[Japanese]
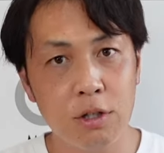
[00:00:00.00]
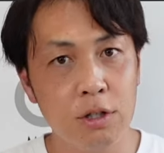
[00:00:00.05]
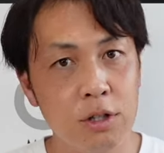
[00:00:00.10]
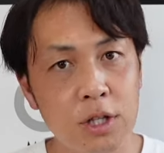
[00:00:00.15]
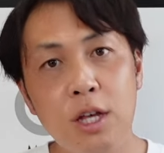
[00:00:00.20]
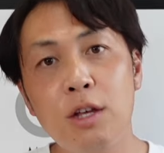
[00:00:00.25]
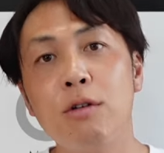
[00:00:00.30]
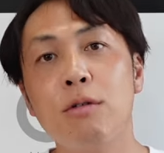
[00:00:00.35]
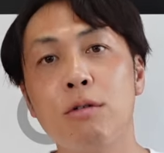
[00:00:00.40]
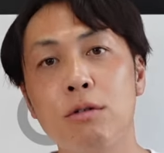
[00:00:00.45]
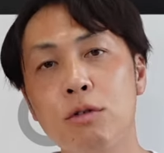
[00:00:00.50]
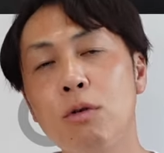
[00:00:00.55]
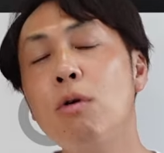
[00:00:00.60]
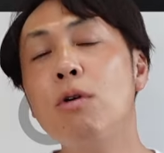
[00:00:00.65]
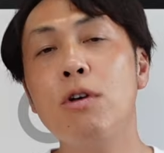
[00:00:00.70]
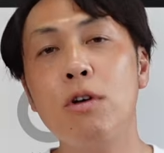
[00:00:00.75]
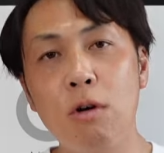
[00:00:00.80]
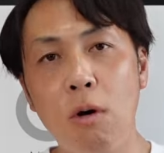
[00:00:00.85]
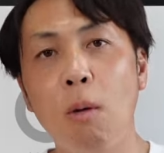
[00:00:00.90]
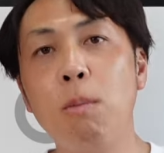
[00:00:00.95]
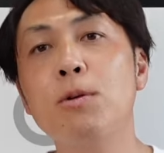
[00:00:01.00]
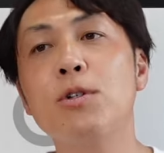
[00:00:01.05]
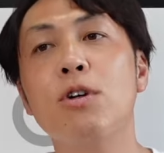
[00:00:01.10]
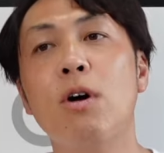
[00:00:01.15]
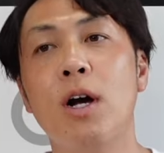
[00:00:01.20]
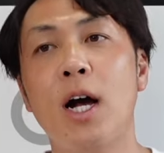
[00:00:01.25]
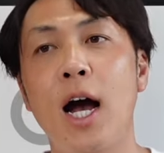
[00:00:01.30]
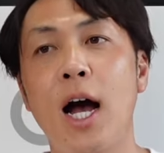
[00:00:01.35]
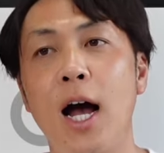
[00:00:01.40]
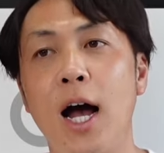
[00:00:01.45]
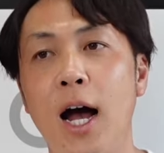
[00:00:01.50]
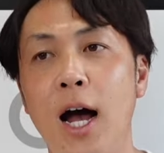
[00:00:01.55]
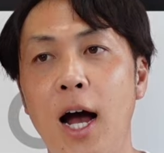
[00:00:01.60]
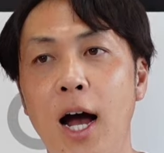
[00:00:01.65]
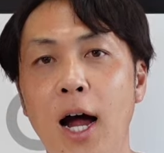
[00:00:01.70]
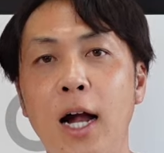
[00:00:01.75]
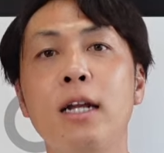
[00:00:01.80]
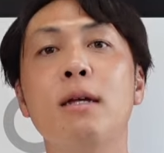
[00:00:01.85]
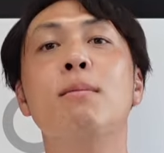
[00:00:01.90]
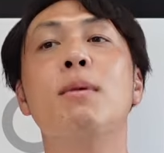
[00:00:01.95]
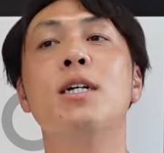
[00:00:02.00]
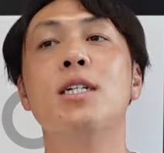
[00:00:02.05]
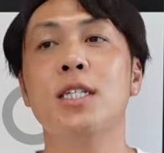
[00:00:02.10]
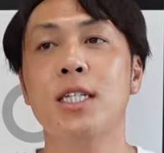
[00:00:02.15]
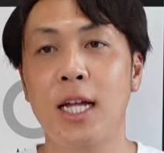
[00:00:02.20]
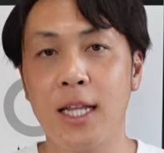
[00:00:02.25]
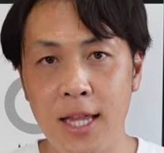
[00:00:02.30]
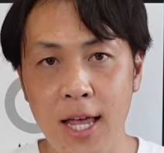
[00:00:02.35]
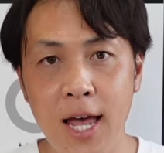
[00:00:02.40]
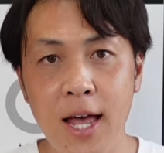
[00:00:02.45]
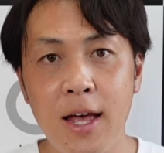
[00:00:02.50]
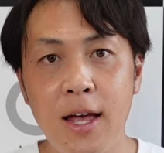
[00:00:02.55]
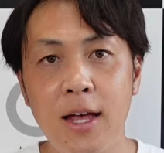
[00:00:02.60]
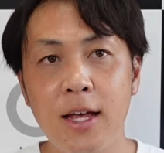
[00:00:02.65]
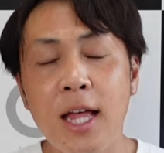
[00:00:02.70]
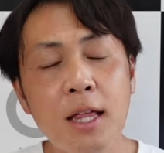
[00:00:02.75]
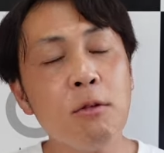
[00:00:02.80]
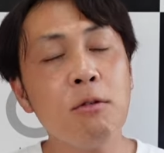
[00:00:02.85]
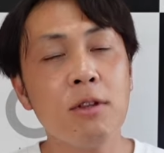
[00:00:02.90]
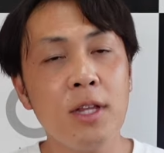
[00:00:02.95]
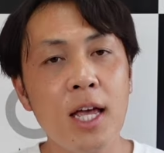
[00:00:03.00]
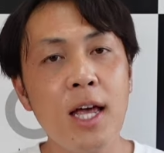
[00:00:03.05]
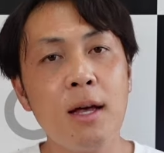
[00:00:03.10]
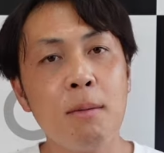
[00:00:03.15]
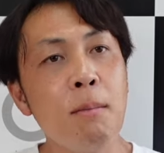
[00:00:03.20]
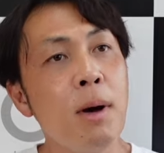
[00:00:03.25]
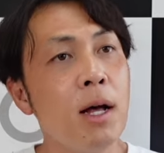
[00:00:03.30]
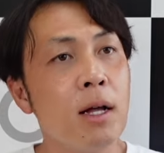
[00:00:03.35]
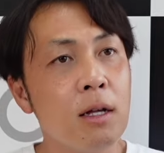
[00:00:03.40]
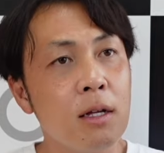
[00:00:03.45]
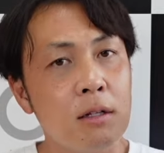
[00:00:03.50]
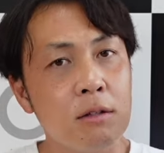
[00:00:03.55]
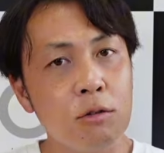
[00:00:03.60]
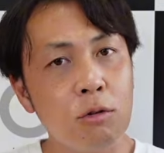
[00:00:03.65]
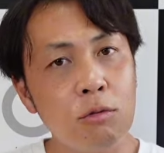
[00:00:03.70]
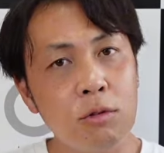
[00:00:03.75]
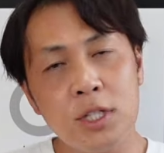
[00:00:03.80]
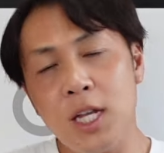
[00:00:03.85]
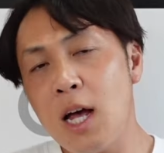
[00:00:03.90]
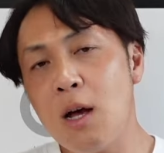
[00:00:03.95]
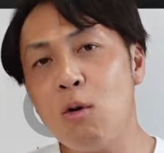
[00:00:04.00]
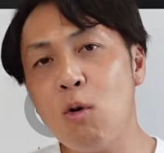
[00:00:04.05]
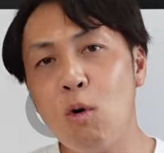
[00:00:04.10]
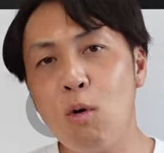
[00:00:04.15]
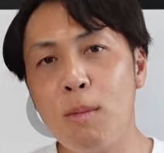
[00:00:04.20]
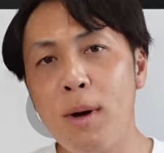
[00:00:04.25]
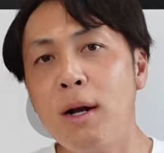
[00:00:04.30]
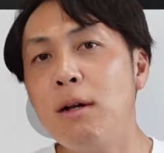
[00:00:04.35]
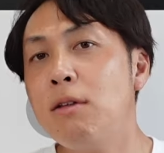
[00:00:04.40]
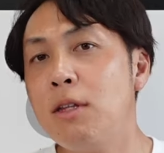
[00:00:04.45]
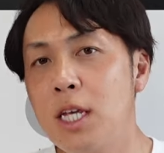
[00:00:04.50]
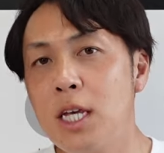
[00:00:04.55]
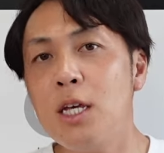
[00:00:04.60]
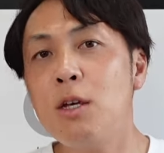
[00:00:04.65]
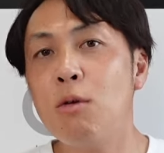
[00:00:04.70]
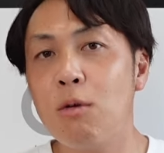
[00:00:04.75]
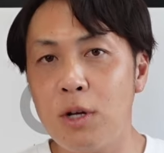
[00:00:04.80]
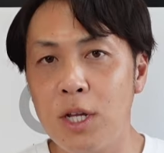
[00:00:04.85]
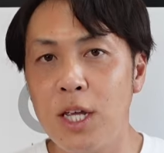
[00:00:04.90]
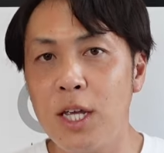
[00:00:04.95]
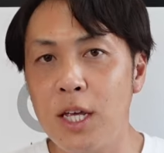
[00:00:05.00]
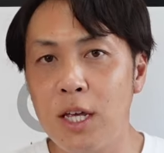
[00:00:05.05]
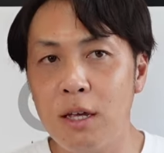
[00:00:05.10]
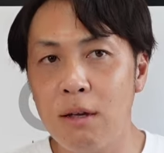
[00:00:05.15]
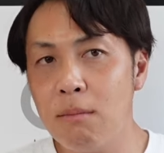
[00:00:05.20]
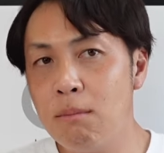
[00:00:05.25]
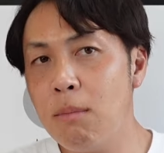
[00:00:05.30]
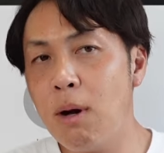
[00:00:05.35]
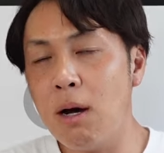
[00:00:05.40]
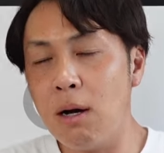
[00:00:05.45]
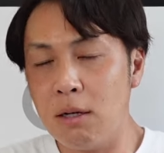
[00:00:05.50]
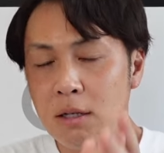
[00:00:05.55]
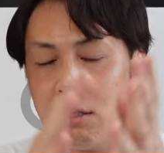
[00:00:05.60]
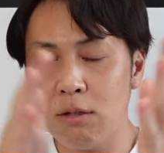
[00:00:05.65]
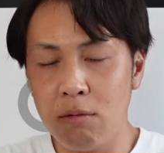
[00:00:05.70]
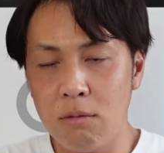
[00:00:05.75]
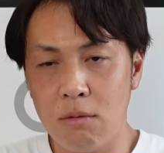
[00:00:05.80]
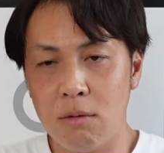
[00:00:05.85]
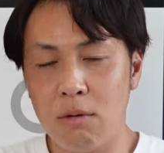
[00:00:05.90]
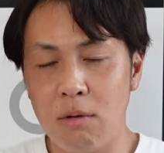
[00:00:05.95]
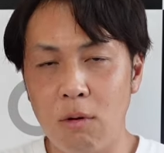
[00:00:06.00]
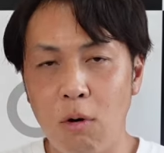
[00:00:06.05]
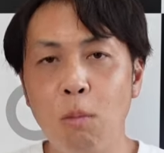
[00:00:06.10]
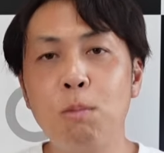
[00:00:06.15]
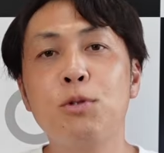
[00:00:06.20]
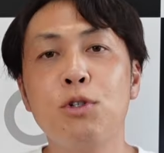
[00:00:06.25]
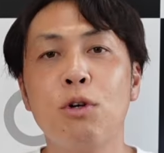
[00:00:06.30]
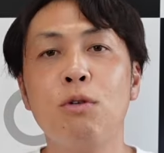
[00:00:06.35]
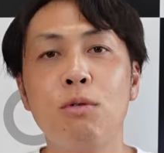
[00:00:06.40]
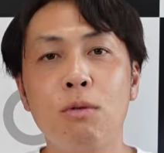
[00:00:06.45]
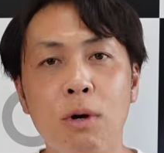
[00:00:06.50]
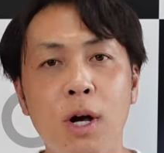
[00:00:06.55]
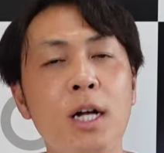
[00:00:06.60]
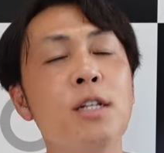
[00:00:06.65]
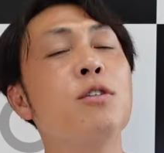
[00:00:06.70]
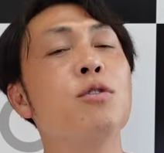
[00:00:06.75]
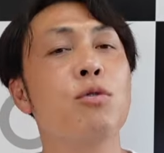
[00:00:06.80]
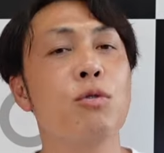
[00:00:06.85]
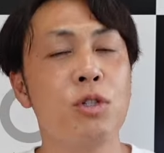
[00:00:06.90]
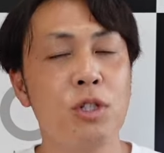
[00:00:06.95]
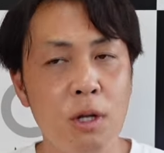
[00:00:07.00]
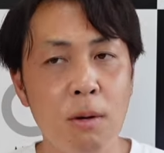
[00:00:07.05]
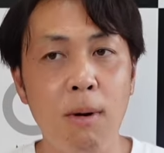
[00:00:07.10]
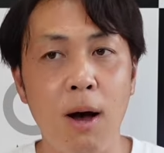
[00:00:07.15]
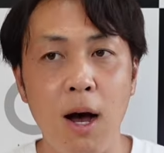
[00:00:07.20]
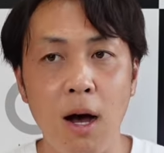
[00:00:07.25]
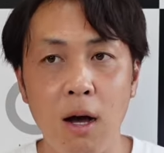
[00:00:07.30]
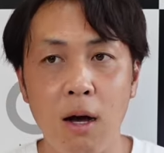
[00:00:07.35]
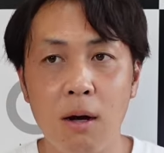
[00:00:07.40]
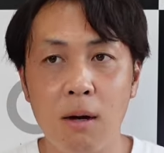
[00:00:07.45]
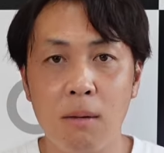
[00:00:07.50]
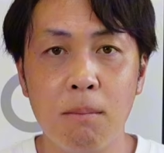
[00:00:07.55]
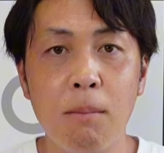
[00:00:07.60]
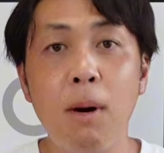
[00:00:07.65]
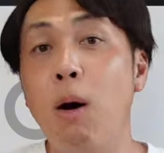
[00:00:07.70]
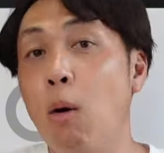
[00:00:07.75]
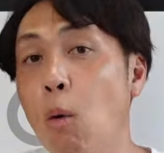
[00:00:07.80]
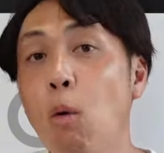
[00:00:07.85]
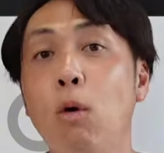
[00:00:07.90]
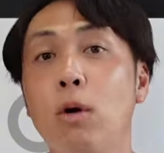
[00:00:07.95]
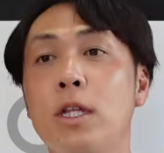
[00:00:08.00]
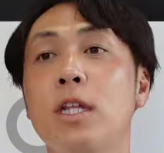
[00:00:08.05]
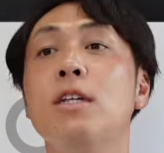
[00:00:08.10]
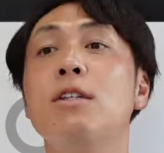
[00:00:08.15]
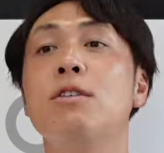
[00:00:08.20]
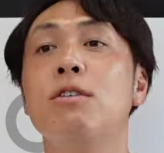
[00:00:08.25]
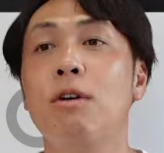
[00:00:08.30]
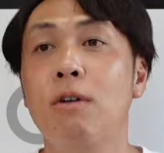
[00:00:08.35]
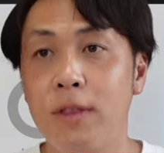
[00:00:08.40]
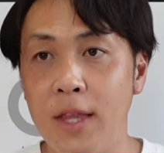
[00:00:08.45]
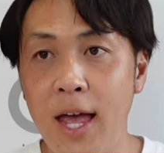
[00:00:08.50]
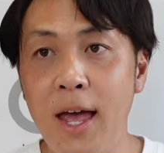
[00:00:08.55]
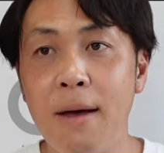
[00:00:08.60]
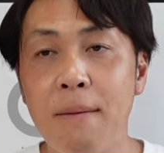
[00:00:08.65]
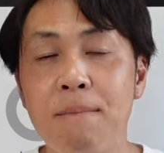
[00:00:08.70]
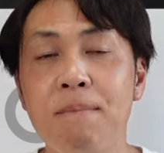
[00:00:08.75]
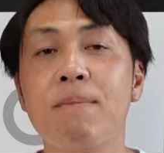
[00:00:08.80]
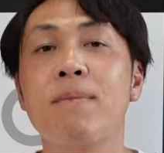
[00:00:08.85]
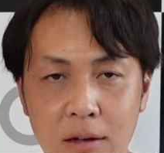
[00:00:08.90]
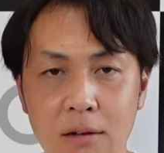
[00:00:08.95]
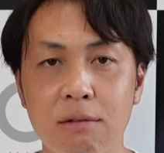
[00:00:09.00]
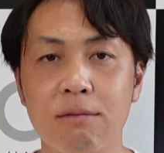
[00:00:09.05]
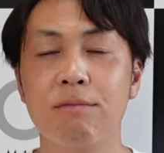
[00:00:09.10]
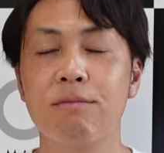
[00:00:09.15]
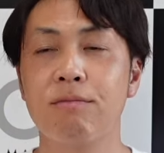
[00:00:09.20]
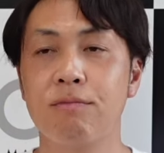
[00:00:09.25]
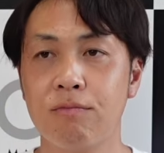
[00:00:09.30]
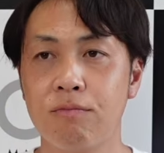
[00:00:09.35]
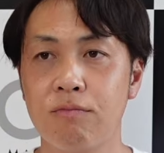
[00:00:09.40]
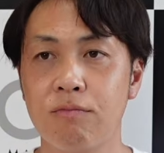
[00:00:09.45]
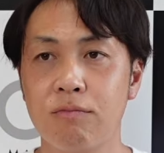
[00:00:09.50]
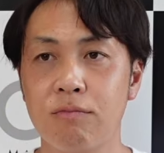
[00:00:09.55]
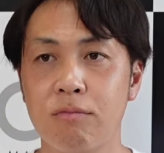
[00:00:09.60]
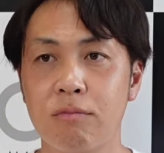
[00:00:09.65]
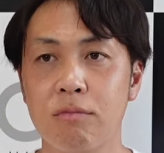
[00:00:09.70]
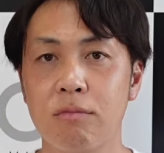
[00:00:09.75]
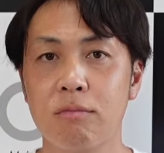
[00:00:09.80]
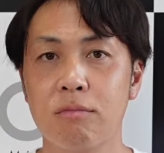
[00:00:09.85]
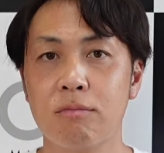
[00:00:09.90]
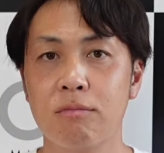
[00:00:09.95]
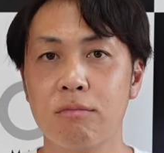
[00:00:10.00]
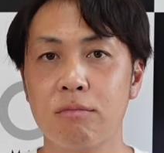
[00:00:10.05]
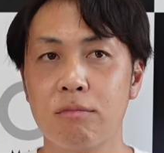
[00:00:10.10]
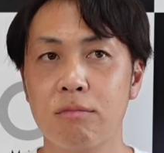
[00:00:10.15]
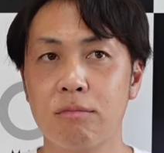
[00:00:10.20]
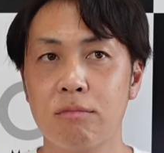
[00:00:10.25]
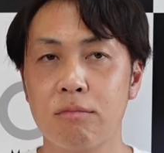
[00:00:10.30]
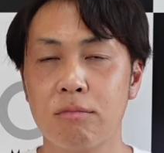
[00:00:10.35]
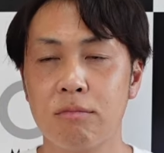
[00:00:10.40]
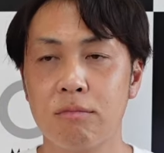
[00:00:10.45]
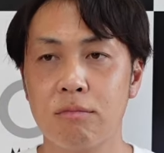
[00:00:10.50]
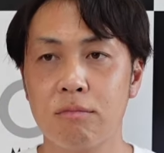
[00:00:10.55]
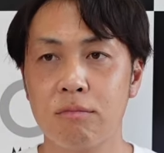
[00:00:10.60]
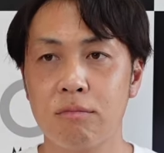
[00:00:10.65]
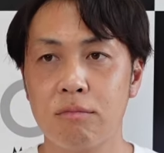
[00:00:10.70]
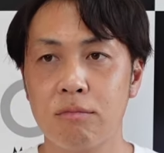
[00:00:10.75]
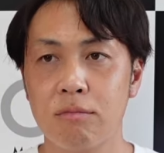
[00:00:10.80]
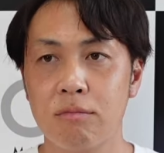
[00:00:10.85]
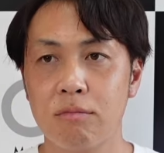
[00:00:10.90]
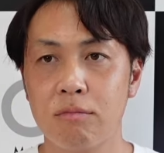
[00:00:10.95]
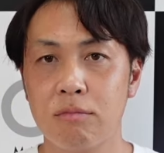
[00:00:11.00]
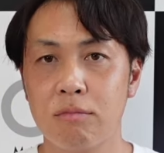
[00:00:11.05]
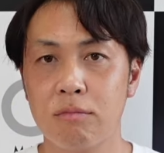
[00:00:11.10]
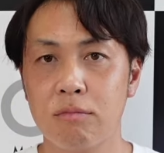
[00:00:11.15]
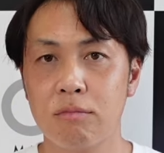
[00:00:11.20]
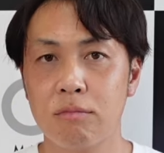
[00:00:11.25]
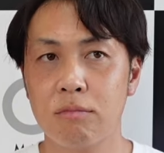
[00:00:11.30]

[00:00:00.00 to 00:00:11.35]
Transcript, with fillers: ていうそういうオプションがありましたねなのでまあその 350D よりまあオプションの数としては、まあ、多いですよね、うん、内装もやっぱり同じ AMG ラインだと